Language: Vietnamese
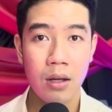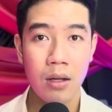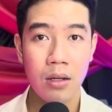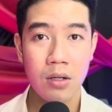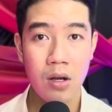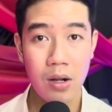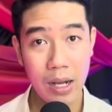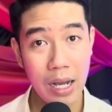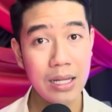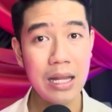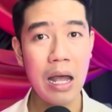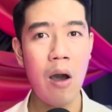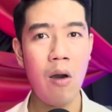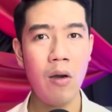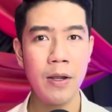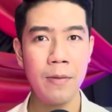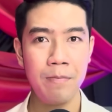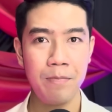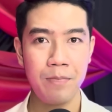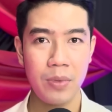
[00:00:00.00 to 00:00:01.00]
Rồi cái thôi
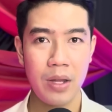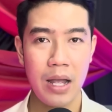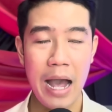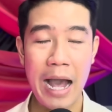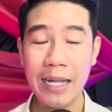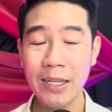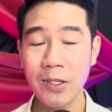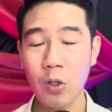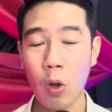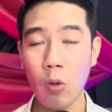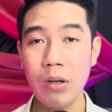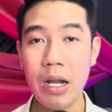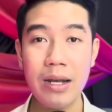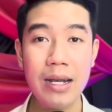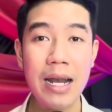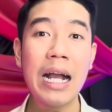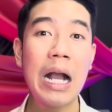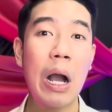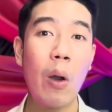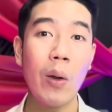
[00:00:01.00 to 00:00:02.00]
anh cũng đi
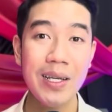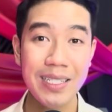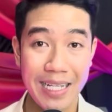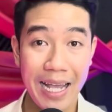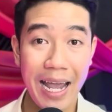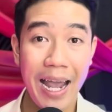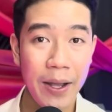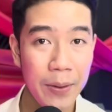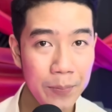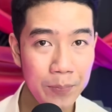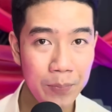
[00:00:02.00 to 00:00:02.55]
ra khỏi xe.